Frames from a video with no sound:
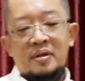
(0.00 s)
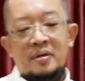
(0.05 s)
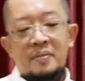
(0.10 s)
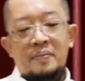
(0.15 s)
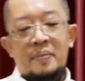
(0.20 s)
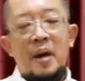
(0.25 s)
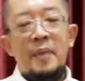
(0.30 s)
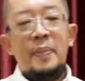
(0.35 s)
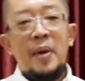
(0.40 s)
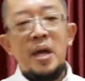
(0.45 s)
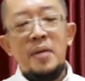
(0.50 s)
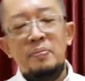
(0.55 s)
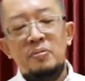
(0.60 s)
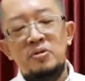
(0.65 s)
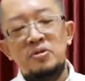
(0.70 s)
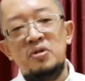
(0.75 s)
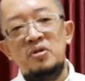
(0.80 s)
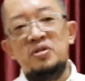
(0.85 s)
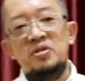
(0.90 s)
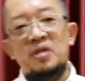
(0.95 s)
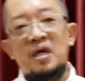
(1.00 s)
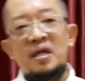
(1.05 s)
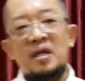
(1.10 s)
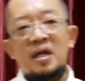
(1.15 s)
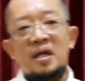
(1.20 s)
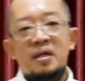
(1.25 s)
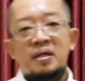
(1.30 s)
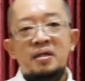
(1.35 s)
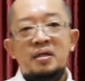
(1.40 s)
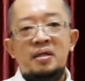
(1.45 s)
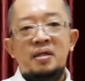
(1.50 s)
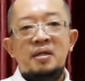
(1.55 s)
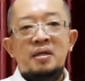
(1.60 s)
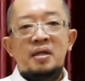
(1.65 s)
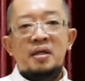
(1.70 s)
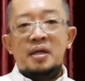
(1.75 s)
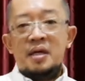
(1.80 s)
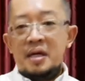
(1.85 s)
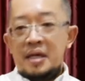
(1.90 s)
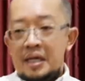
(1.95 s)
Bapak Ibu Saudara,
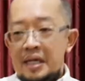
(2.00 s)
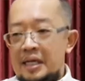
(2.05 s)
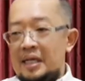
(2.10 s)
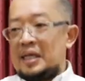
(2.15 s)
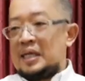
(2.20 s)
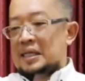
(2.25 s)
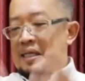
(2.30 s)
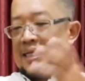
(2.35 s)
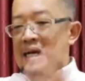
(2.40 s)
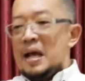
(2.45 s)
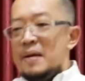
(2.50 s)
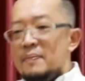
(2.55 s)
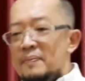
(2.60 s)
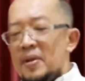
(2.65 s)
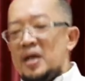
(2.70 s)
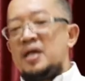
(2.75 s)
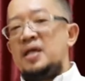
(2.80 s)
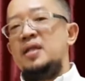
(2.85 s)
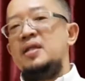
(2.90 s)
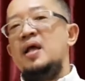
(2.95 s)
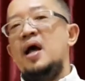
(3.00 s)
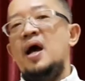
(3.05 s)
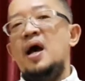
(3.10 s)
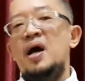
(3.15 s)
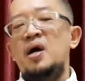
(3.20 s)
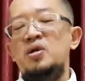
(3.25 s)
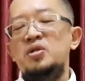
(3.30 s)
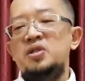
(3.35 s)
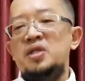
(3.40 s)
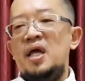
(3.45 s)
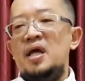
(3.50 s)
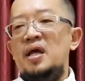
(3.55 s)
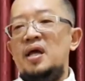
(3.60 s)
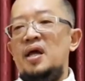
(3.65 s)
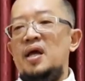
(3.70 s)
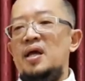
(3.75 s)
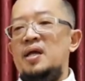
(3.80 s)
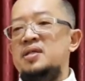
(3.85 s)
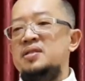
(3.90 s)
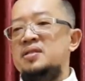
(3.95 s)
kenapa kita harus
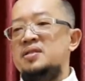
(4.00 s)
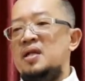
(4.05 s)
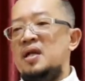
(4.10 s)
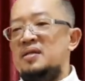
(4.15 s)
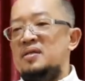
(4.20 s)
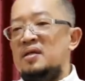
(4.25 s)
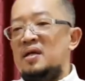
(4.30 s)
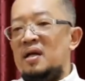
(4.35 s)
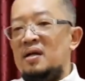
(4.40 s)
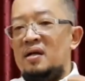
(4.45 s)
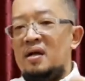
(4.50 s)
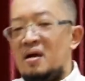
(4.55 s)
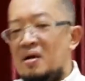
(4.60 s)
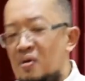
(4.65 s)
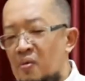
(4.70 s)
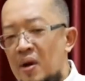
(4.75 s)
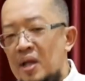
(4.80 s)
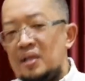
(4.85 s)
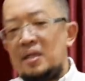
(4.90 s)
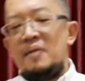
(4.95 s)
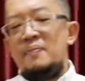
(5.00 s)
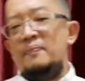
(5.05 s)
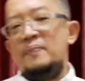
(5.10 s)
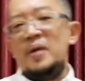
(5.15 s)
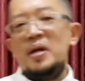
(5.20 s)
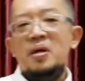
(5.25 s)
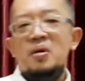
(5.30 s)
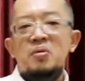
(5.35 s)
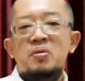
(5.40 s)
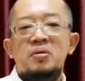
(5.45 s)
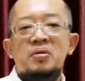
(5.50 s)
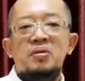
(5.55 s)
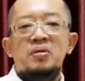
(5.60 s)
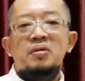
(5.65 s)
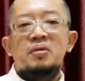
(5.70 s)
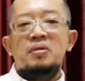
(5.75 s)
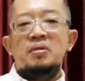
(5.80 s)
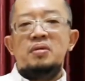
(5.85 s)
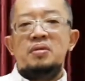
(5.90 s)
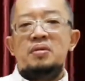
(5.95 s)
ekstra dengan kekuatan penuh,
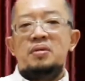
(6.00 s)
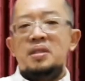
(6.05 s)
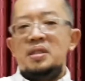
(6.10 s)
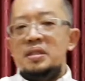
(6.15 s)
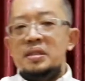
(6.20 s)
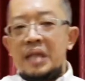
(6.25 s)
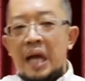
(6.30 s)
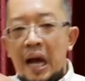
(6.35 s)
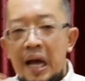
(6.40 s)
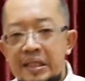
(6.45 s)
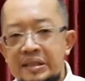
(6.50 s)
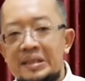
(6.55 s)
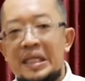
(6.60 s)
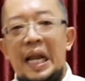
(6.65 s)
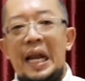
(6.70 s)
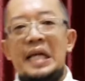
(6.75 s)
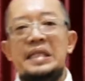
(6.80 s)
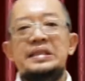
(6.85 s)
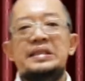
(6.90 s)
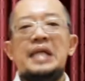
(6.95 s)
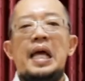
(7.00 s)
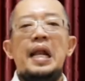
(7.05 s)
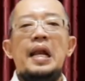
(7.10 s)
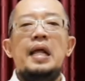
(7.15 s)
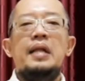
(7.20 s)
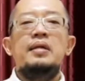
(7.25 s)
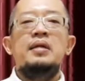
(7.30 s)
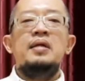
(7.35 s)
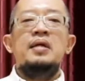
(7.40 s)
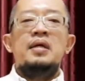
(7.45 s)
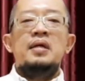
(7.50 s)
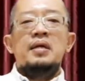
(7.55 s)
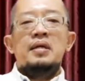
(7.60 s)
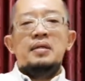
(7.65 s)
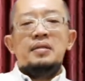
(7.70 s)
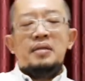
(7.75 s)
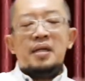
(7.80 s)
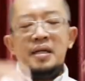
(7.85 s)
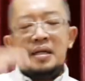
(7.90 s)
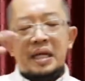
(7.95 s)
tidak asal-asalan,
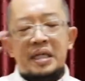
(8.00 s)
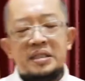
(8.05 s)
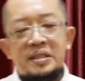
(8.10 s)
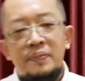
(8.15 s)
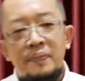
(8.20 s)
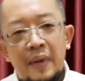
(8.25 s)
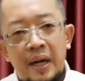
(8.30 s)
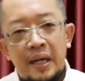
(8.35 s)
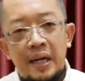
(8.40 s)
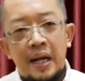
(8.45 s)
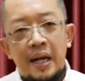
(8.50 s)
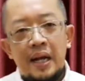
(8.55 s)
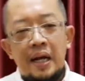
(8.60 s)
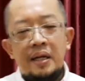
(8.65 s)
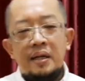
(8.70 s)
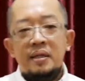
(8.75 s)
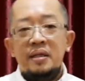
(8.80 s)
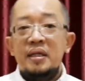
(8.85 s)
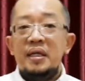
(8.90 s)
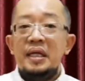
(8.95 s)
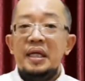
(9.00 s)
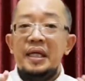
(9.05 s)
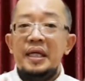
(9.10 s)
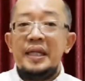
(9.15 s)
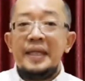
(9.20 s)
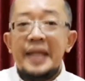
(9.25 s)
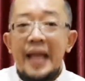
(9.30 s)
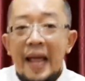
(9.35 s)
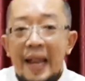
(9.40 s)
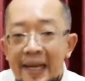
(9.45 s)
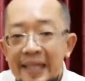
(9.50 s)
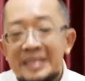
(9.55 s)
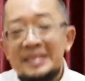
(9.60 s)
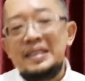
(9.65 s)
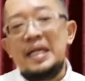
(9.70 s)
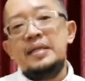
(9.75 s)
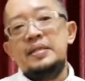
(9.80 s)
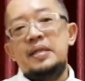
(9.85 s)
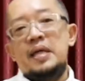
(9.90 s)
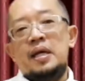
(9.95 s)
tidak sembarangan? Ini
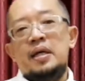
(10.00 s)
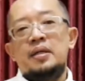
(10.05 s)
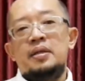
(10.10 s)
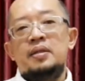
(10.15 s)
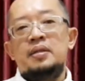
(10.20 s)
alasannya.